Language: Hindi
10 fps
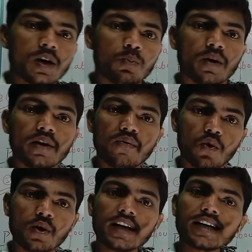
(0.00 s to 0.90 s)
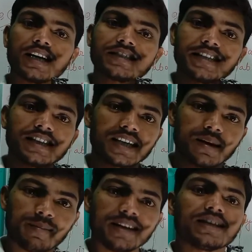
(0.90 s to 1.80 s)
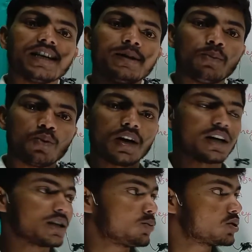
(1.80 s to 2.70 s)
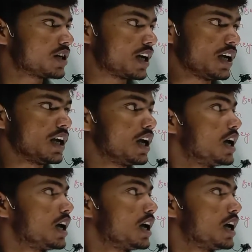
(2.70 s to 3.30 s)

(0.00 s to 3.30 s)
1.4 है क्लास टेंथ का मैथ का ये पूरा ख़त्म होता है